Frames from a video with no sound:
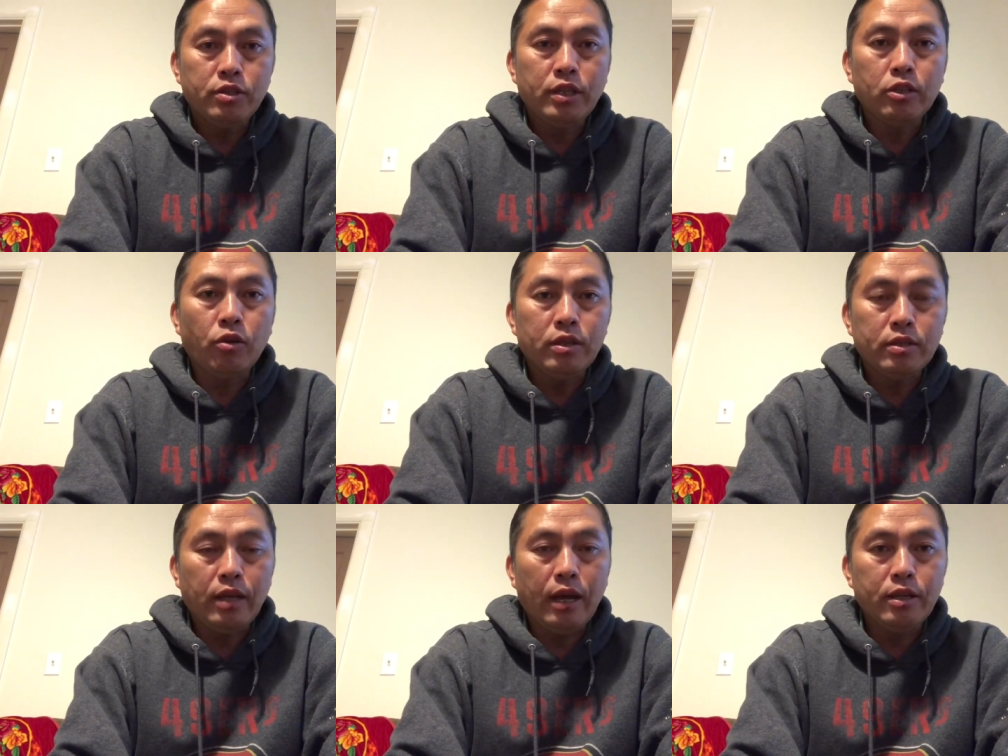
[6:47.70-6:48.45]
chứ sang
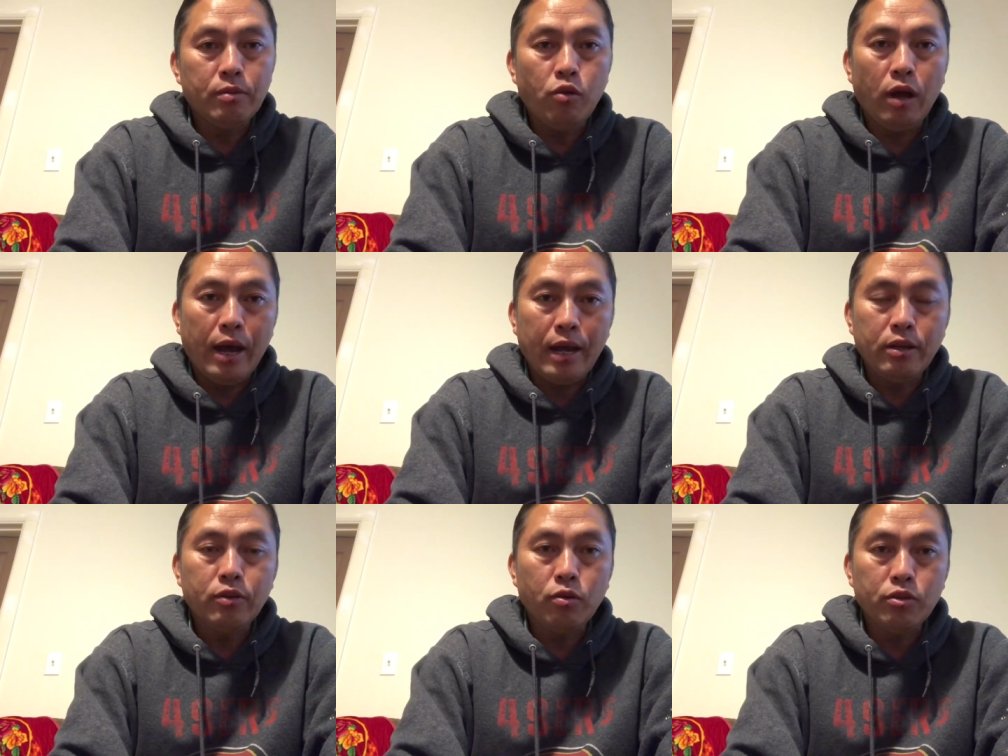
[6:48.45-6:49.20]
trong này sky giống mua
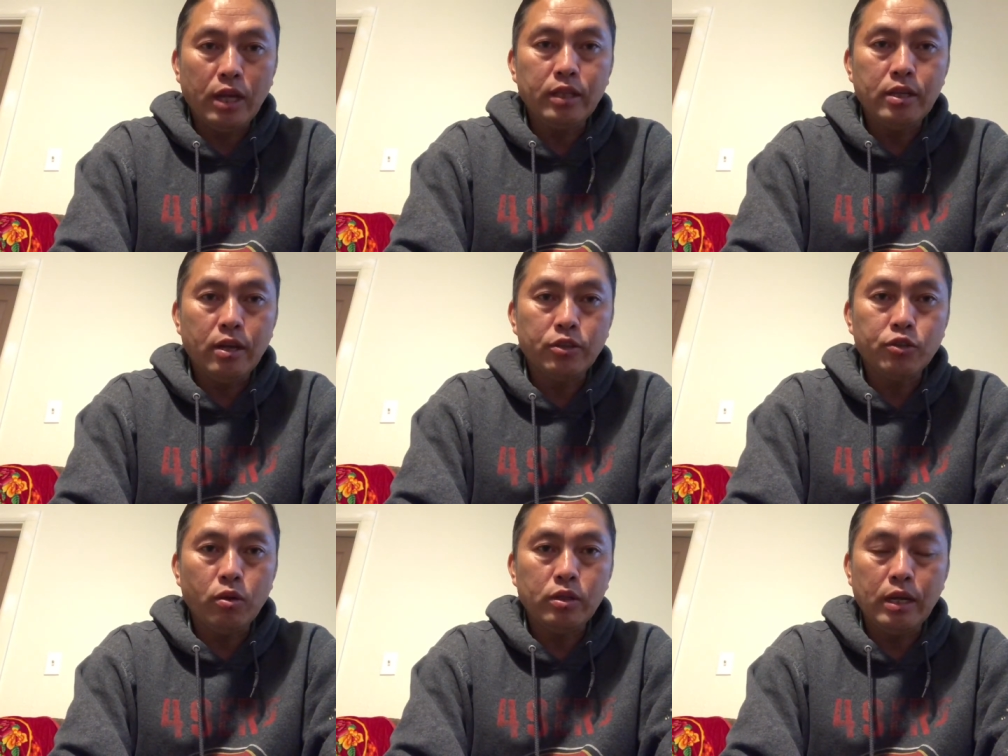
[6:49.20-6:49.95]
anh nhau đồ sao bây
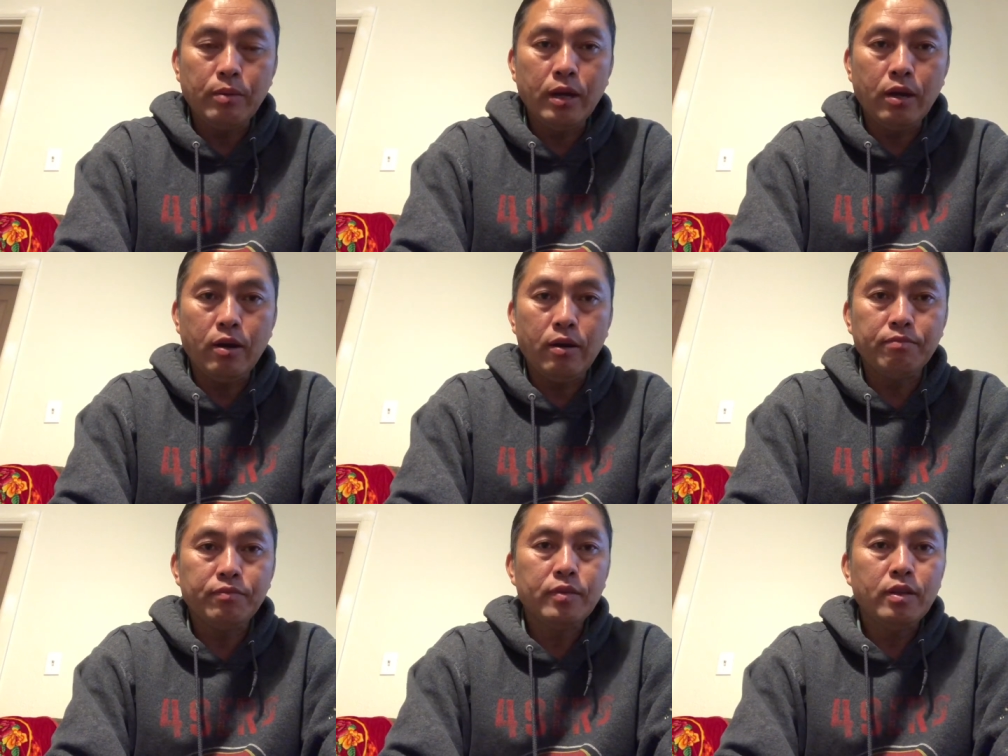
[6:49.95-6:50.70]
giờ là chùa thế này bây giờ